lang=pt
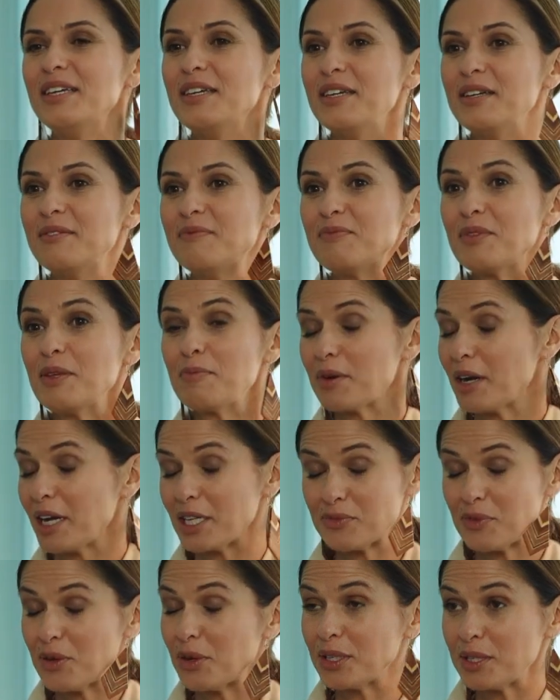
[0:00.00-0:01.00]
e, e, por
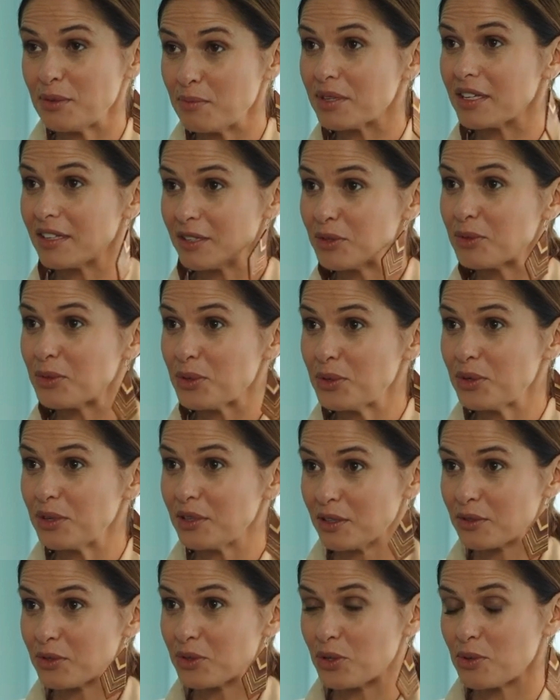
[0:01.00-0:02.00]
acaso foi ótimo, porque ele adorou.
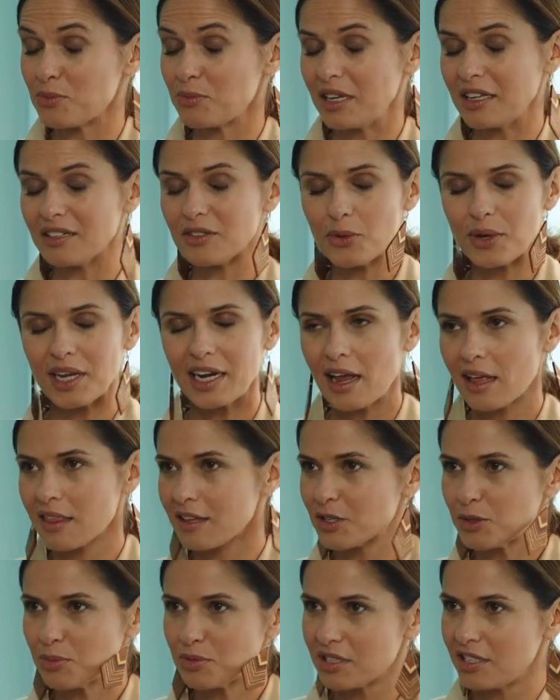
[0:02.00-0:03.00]
Ele, costuma, ele não é
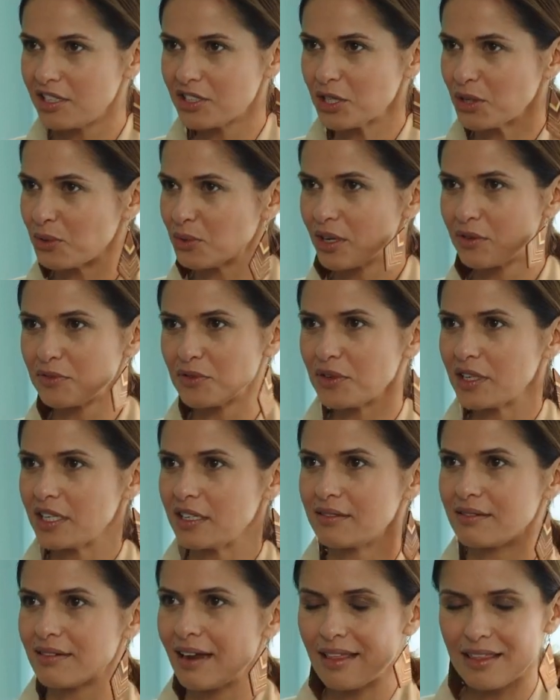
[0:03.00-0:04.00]
nada desportista, nunca foi
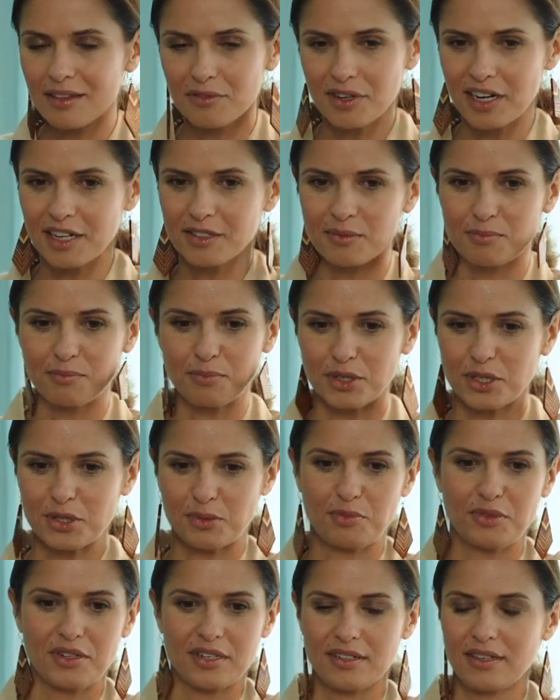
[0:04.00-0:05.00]
nada virado para o
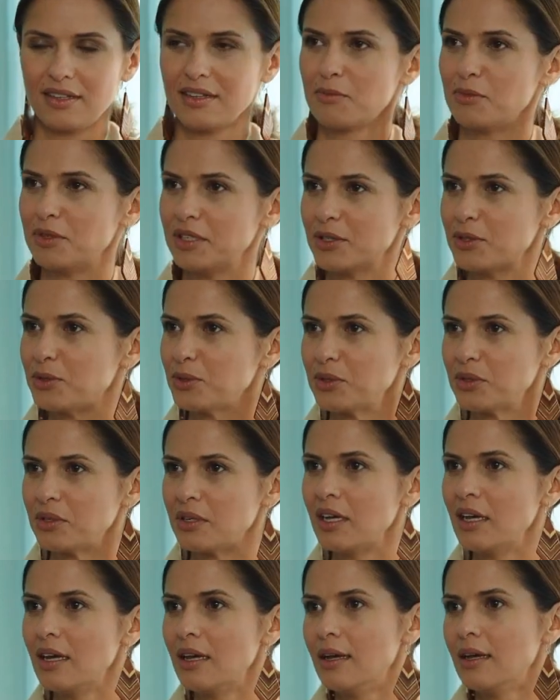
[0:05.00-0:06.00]
desporto. Ele é
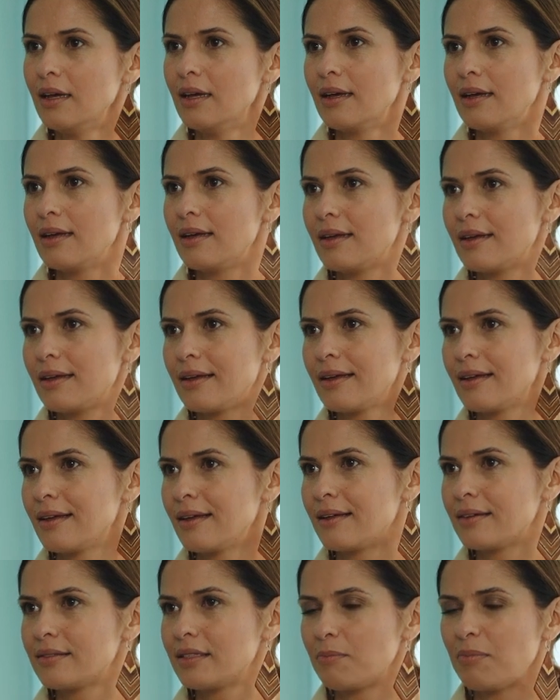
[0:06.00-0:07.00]
muito
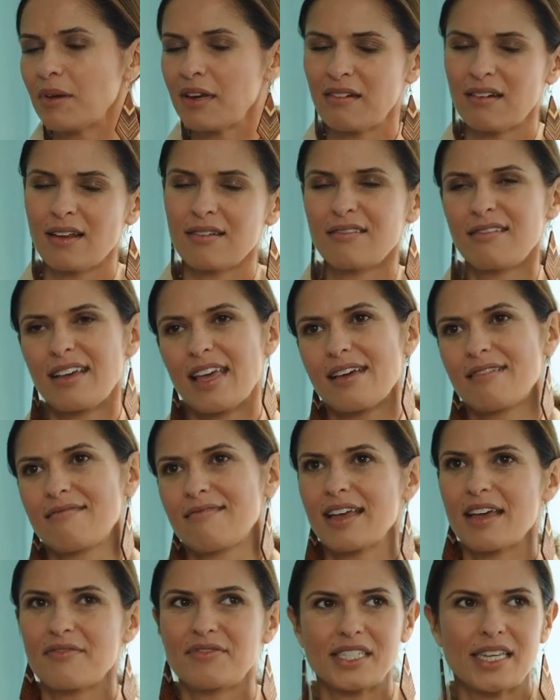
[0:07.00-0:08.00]
uh, tipo, ah, não, não quero,
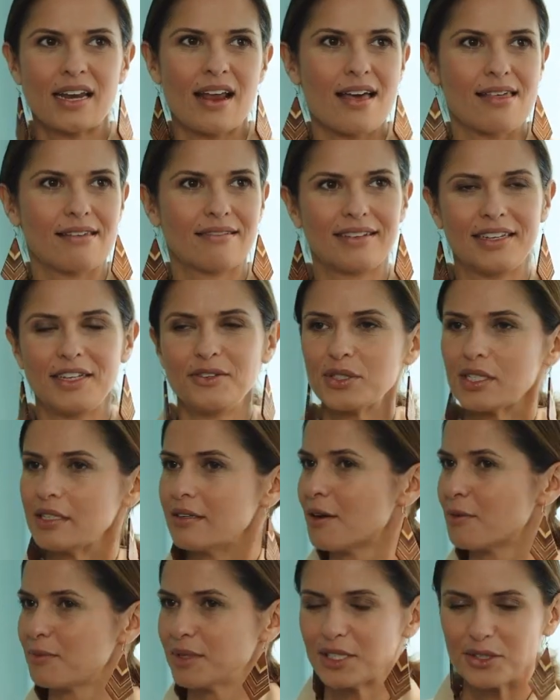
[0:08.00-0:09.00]
não quero fazer nada. E eu assim,
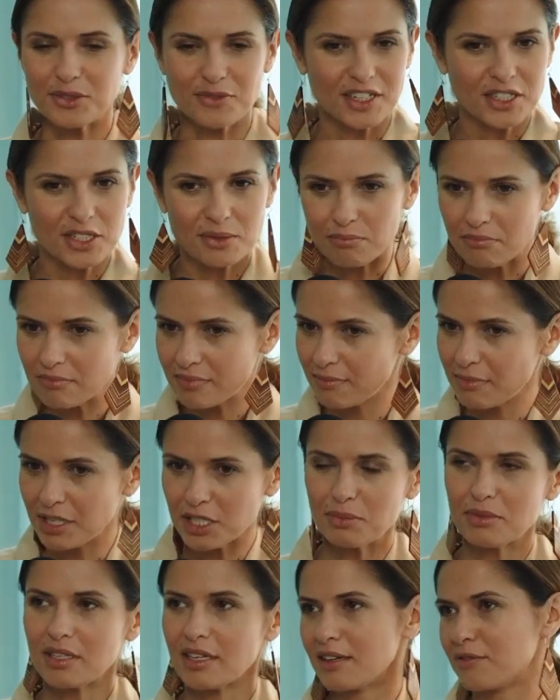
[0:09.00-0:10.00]
não, Mateus, vais
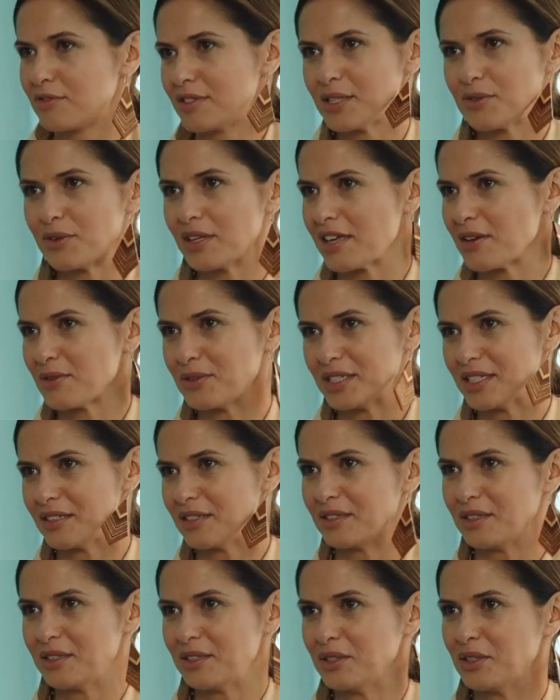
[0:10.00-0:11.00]
mesmo ter que ir fazer qualquer coisa
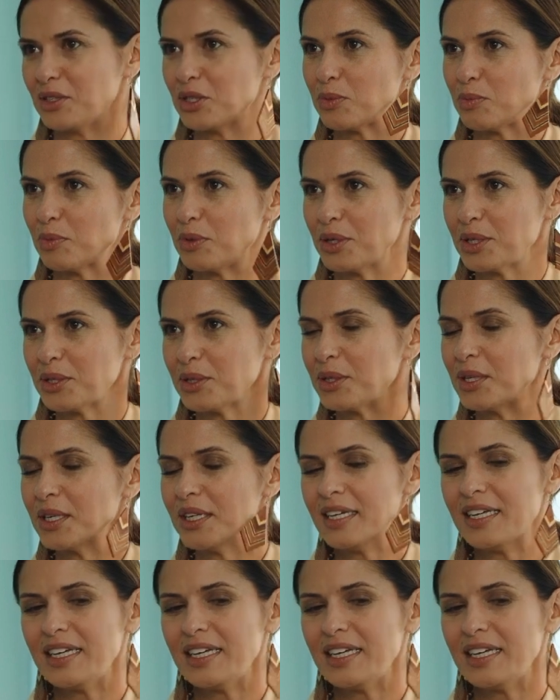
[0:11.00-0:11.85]
de, de desporto.